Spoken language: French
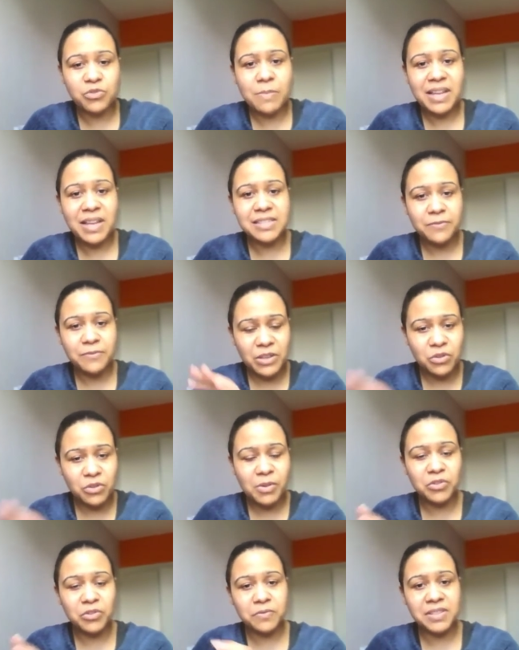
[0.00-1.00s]
Tu es parti faire
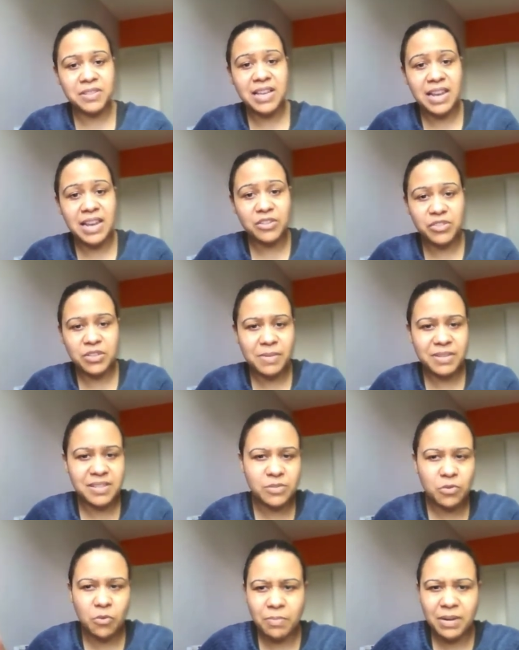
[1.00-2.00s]
demande de visa, là. Je sais pas
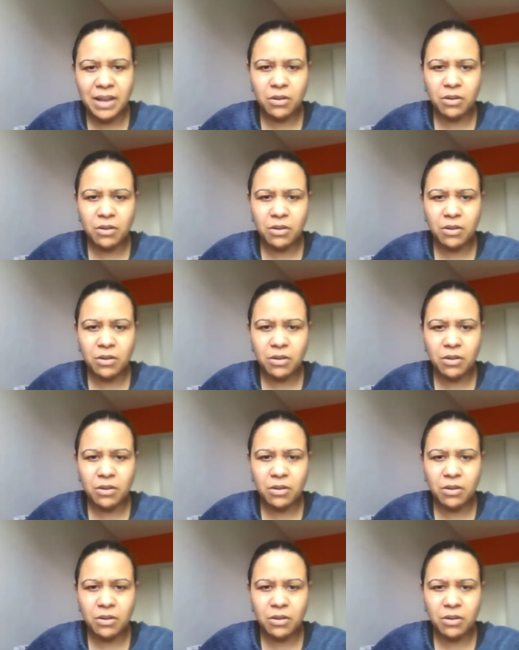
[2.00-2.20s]
si c'est au,